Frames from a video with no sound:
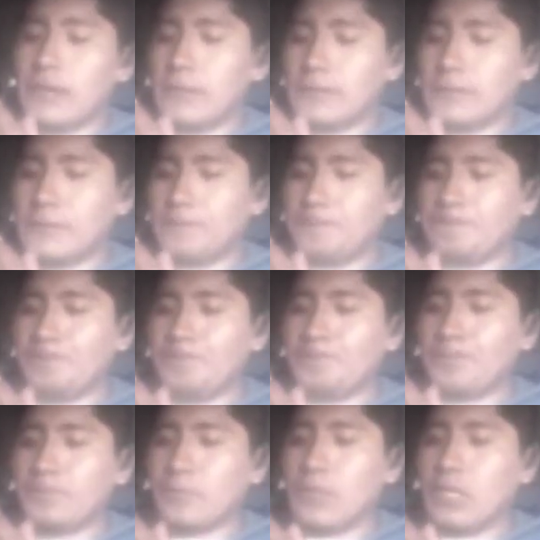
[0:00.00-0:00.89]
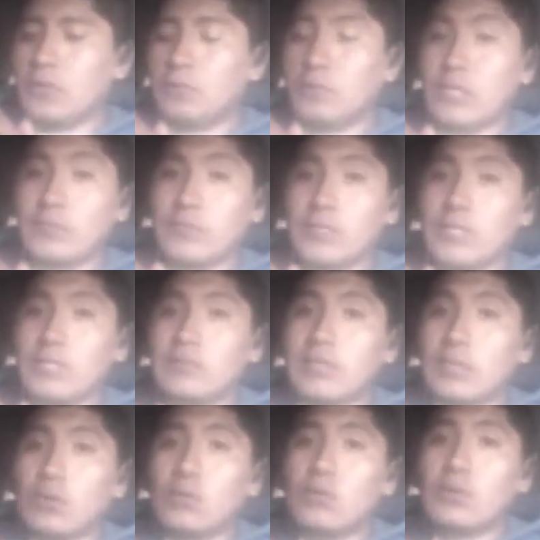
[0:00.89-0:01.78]
es invertir
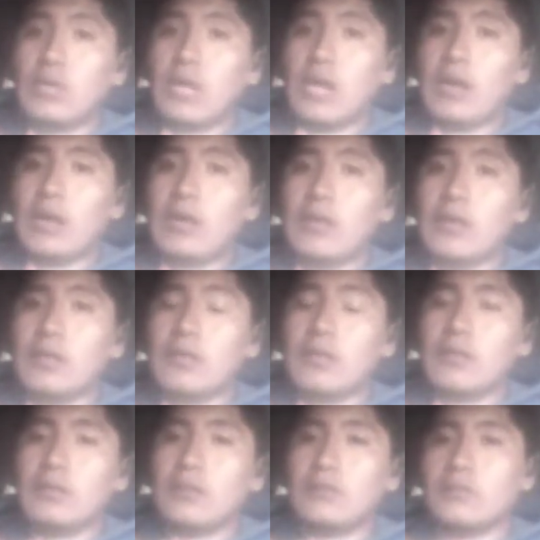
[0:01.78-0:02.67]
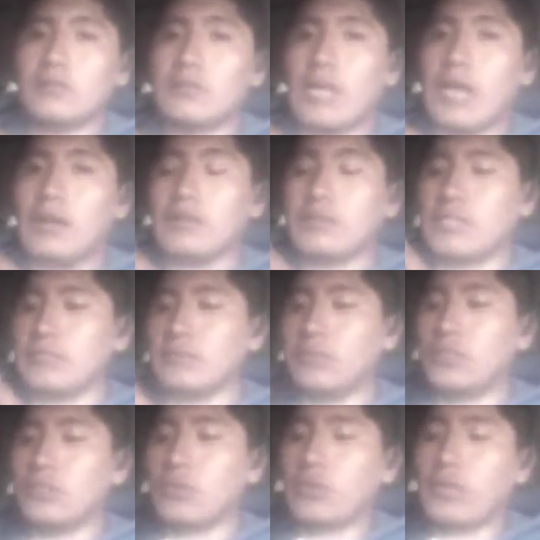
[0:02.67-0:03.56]
en un,
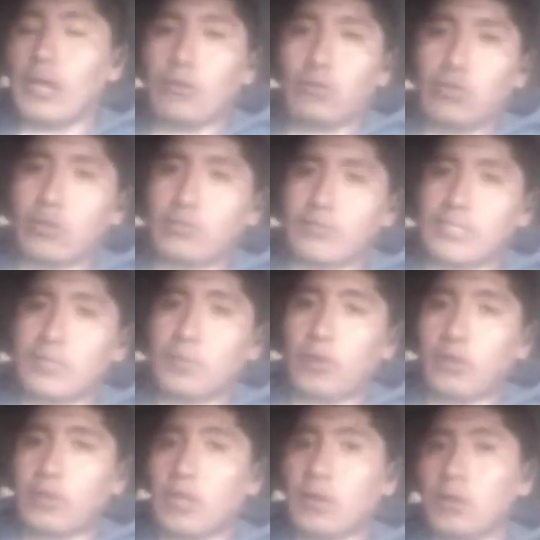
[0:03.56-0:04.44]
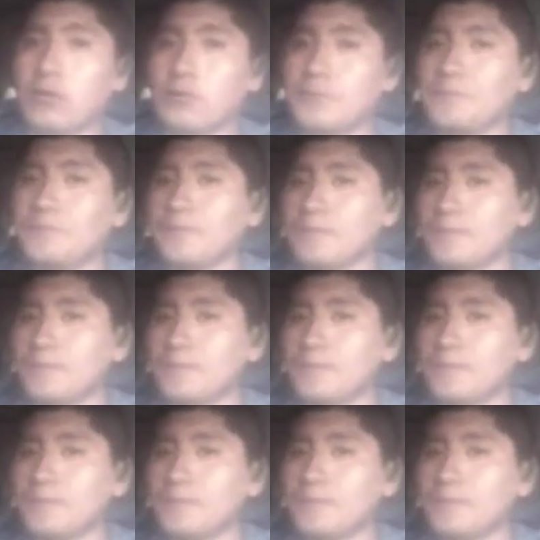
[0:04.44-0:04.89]
servicio de autorespondedor